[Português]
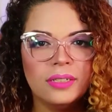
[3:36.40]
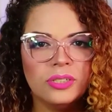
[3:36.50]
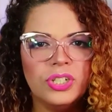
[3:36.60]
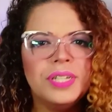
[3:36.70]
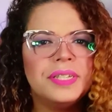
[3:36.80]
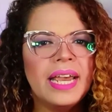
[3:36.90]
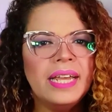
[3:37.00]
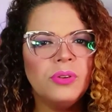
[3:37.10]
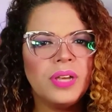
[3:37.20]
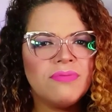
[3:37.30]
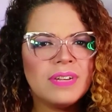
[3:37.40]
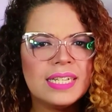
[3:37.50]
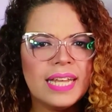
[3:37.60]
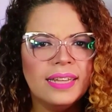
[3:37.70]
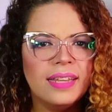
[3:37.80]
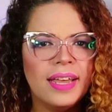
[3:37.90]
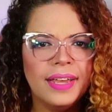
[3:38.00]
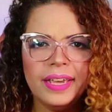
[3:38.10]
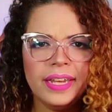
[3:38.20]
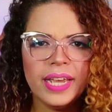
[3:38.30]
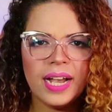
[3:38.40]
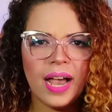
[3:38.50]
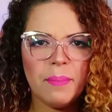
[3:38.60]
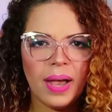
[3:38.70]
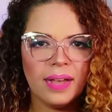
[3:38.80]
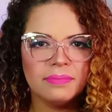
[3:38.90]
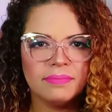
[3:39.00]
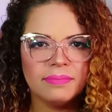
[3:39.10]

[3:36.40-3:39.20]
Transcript: dizendo que a fazenda iria acabar.